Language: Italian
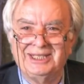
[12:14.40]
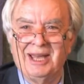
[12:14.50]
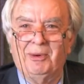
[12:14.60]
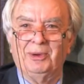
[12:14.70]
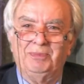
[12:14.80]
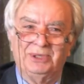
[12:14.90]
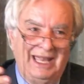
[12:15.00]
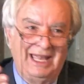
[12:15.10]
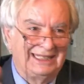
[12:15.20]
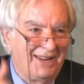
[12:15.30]
diciamo,
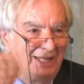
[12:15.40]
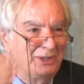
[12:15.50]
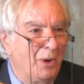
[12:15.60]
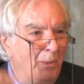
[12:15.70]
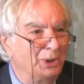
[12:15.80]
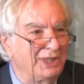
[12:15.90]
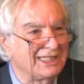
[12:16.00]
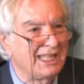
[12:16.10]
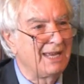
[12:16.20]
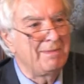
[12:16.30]
potrei andare avanti con molti
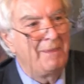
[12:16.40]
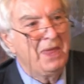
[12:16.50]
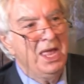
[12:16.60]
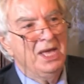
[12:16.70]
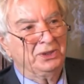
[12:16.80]
esempi, ma